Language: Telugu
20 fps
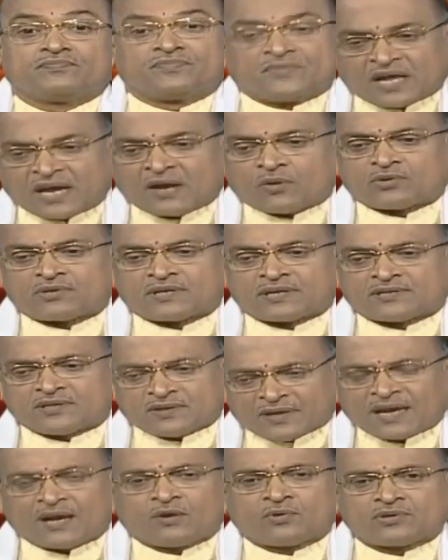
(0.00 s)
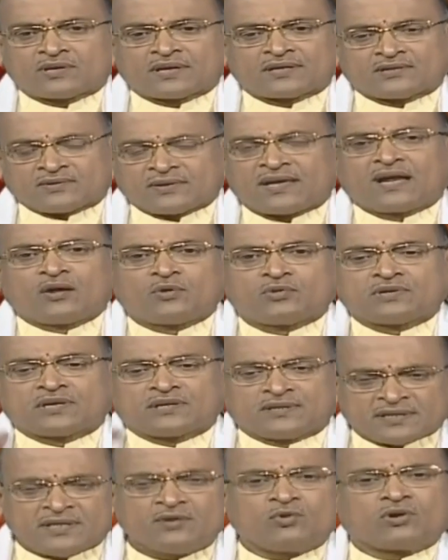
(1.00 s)
ఎలా వదిలేద్దాం ఎలా వదిలేద్దాం ఎలా
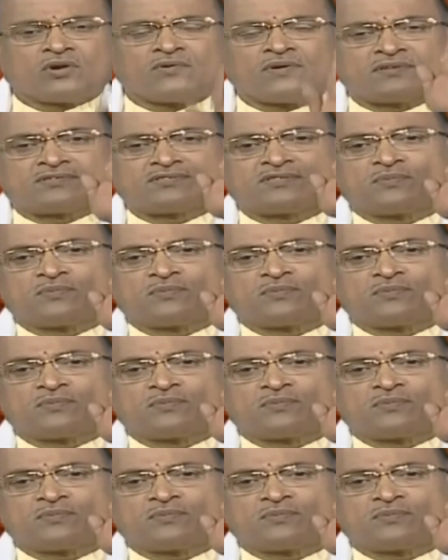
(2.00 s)
వదిలేదు ఇదే గొడవ